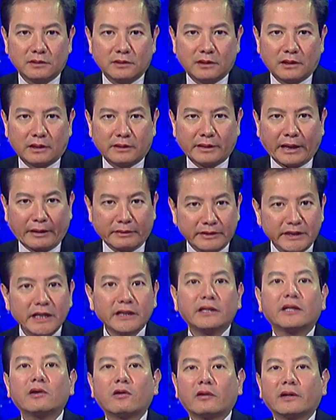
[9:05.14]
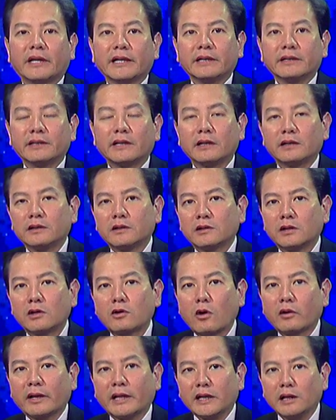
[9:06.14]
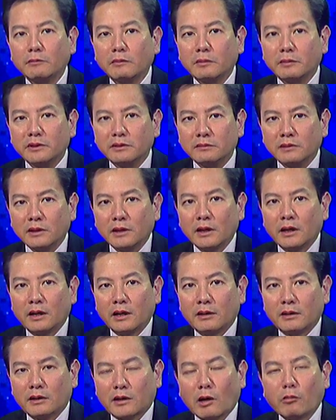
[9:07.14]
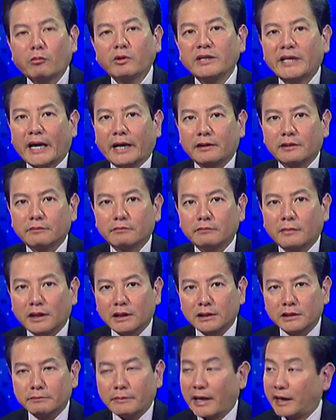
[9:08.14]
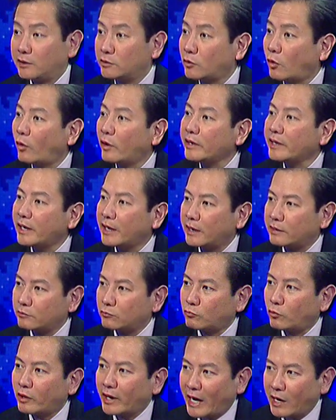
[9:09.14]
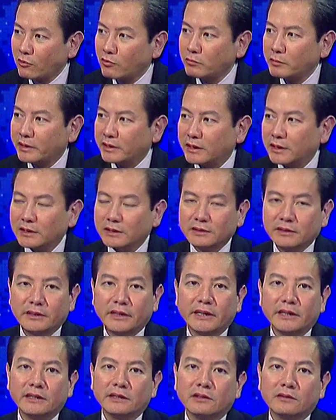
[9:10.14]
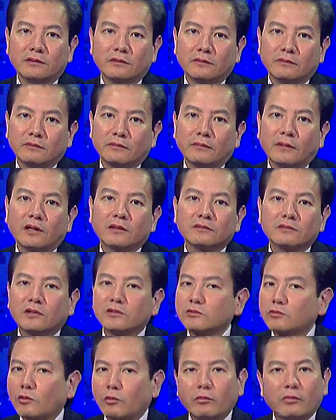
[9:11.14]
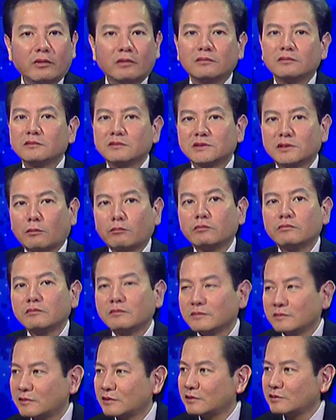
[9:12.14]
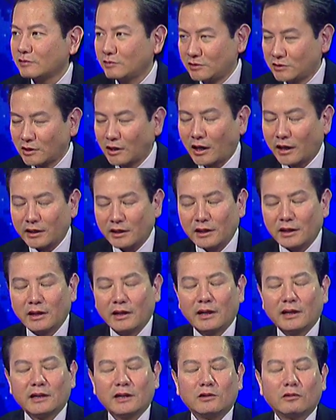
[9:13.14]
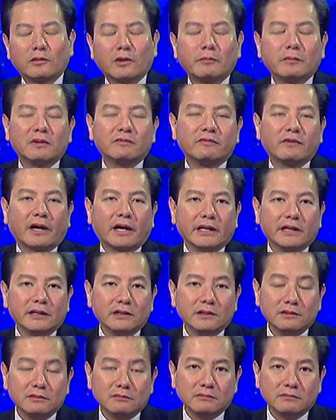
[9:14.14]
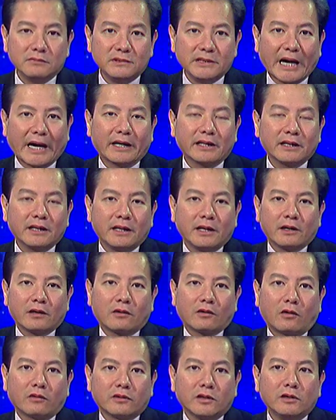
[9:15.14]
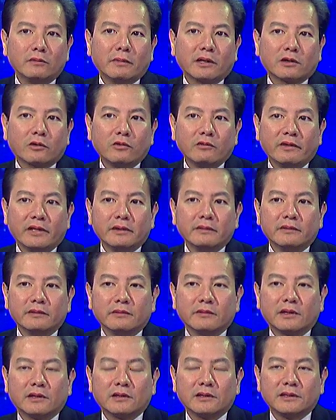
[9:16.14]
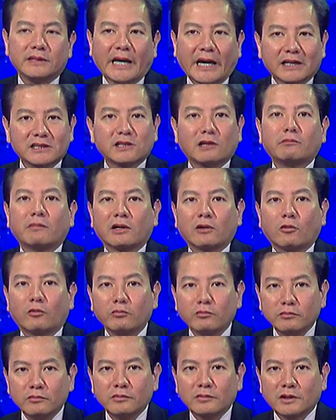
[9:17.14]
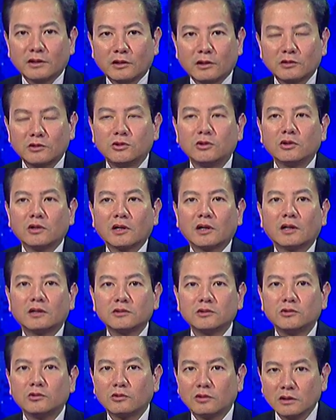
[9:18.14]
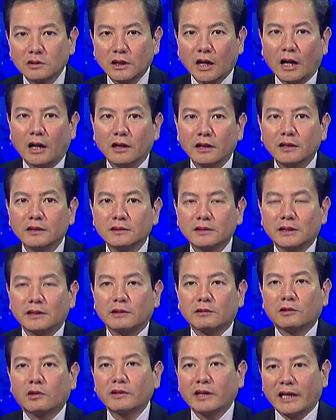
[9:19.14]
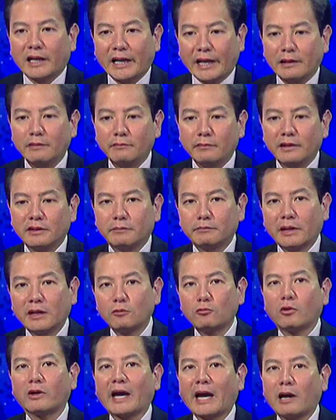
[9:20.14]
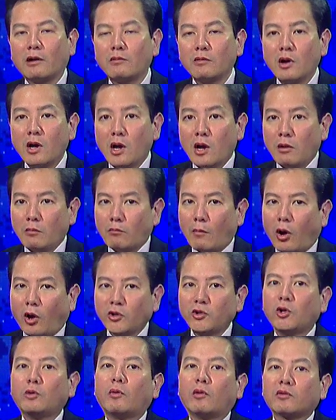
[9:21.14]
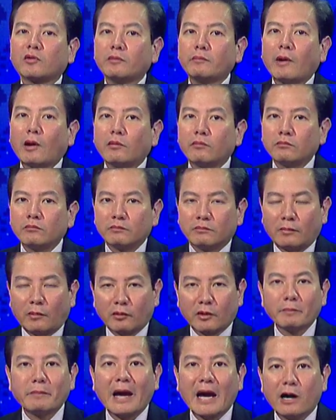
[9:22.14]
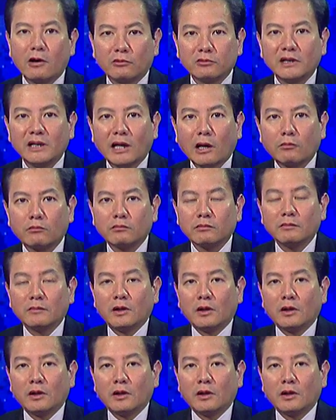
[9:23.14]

à, đặng giết cái con này cái cái con này nếu mà mình không có giặt mà mền gối hay là quần áo của mình đó thì nó nó cũng đi sống, trở lại đi trở lại thì lúc đó mình phải giặt còn nếu mà quý vị giặt xong mà cũng chưa chưa có đỡ đó thì có thể lấy mấy quần áo bỏ vô một cái bông một cái bao ni lông